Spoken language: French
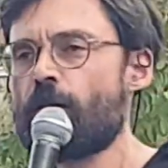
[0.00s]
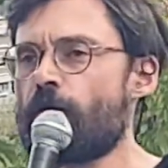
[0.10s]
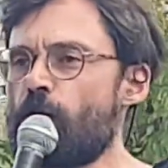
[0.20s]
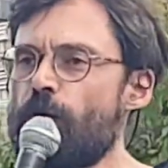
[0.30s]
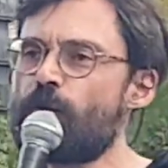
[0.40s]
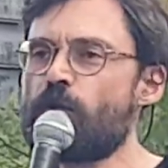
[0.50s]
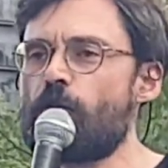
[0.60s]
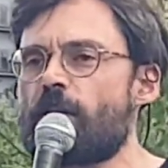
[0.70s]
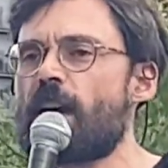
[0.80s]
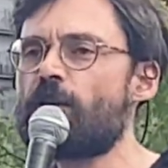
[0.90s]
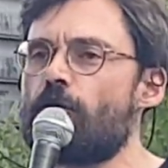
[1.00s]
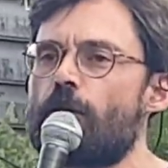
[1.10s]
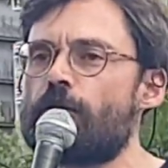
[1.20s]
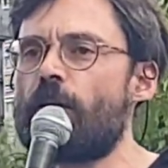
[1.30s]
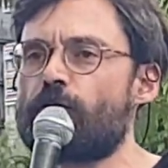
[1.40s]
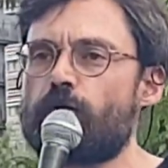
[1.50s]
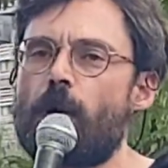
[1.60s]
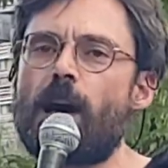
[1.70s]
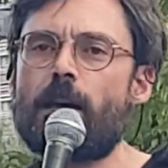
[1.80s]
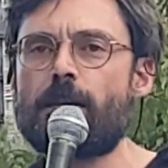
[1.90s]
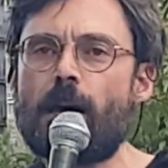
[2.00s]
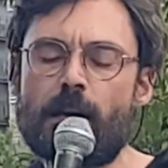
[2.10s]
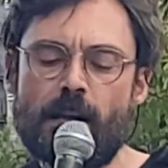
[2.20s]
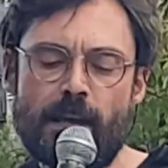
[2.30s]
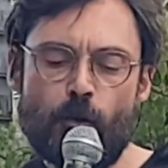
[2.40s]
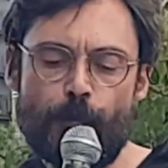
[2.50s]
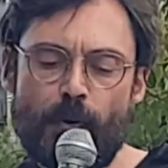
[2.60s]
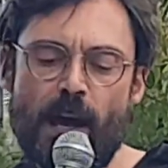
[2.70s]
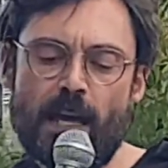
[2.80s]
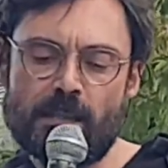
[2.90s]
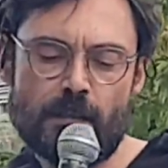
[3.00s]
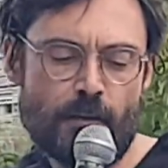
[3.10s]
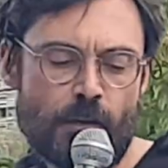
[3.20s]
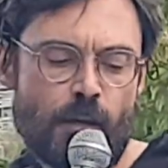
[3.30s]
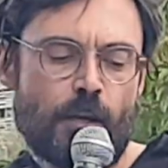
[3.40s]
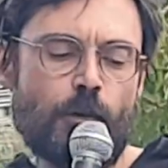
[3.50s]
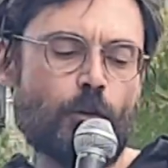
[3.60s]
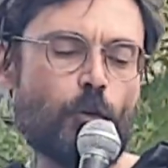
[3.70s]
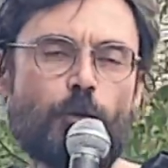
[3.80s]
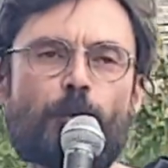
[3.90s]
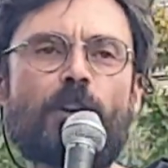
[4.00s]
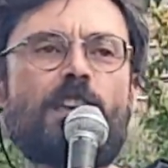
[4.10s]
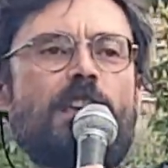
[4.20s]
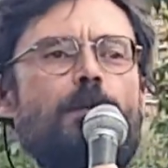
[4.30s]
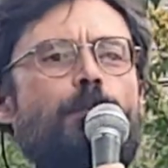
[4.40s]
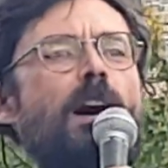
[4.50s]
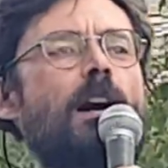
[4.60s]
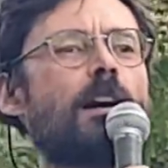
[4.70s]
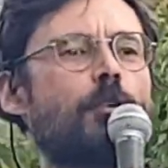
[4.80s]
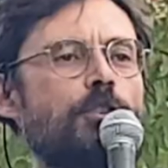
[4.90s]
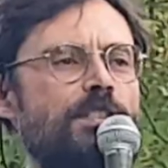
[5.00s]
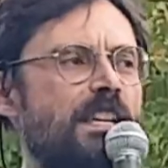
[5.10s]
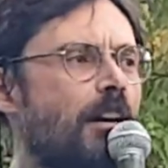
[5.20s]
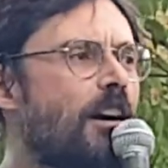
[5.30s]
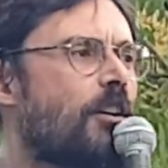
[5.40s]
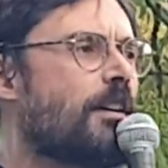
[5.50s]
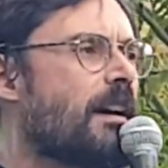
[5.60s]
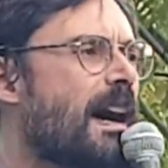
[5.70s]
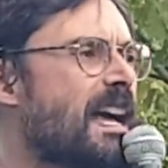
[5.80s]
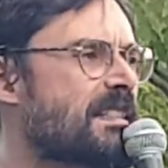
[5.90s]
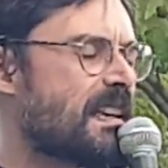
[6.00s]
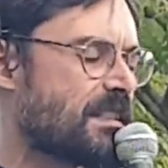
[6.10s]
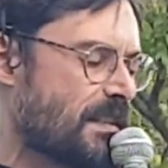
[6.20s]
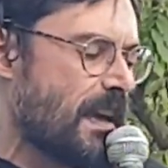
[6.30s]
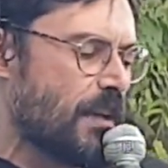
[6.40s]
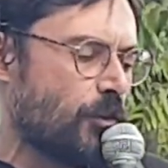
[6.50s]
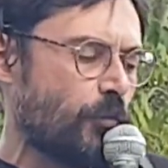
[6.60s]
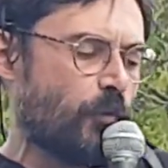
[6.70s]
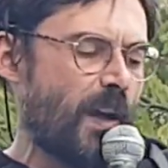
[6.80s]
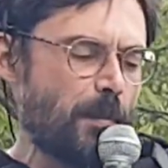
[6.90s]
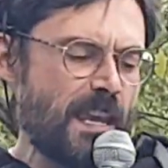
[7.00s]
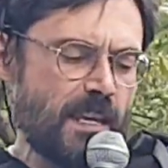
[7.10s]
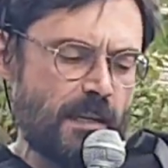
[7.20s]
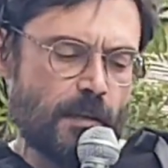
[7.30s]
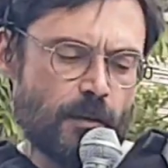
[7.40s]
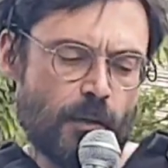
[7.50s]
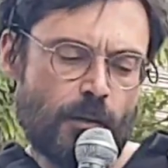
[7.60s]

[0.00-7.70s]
voluptueux cadeau d'Antoine à Cléopâtre, repris par le tyran, assassin de famille,